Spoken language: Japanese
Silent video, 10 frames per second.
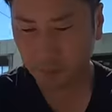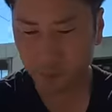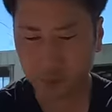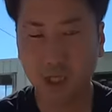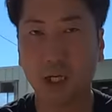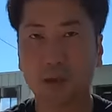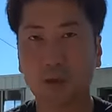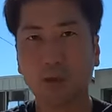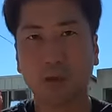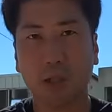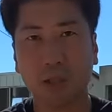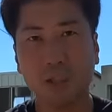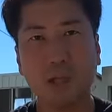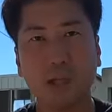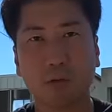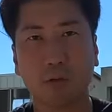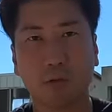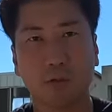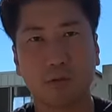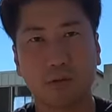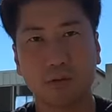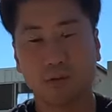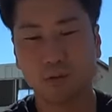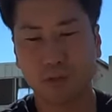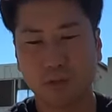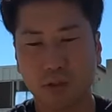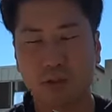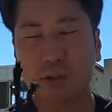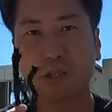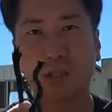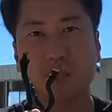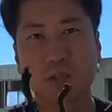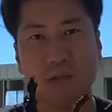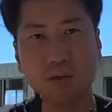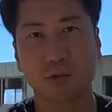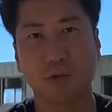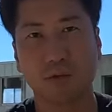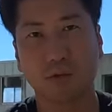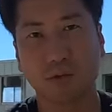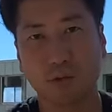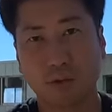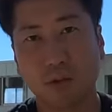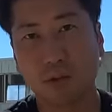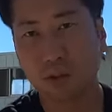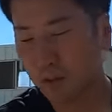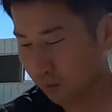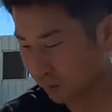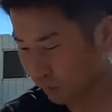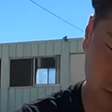まあ、よりが入ったの要はねじれてるってこと、はい、これ絶対ねじって作ってるなんでやと思う